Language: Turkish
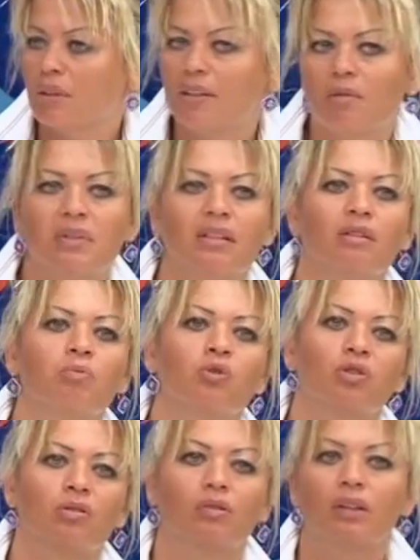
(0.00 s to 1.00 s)
eBay'den bir tek
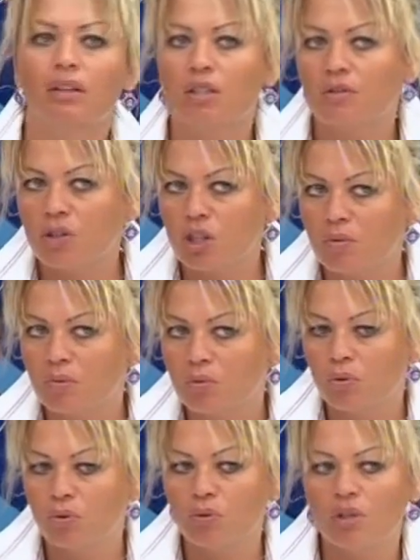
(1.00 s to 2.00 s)
müşteri olarak alışveriş
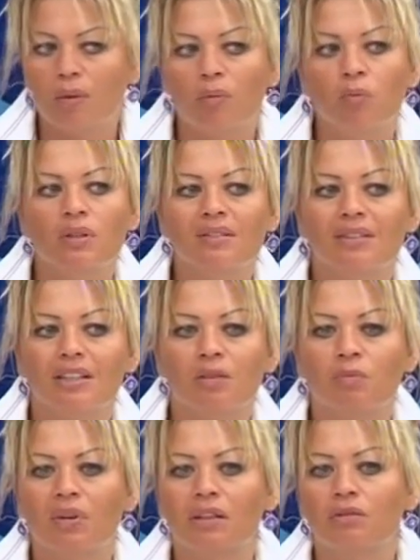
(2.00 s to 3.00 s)
yapabiliyoruz. Ama bu
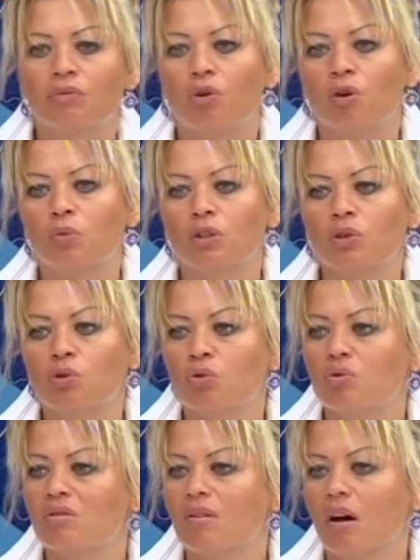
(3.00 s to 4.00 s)
internet platformu da
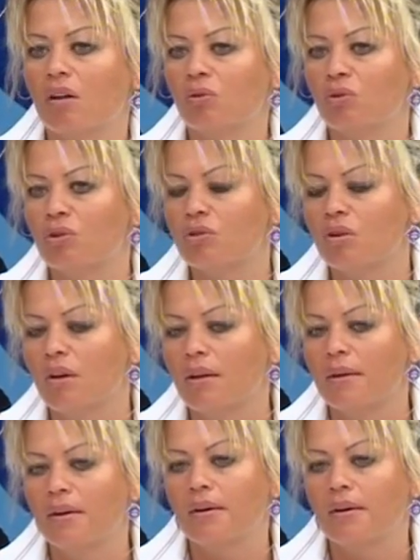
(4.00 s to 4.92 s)
şunu sağlıyor.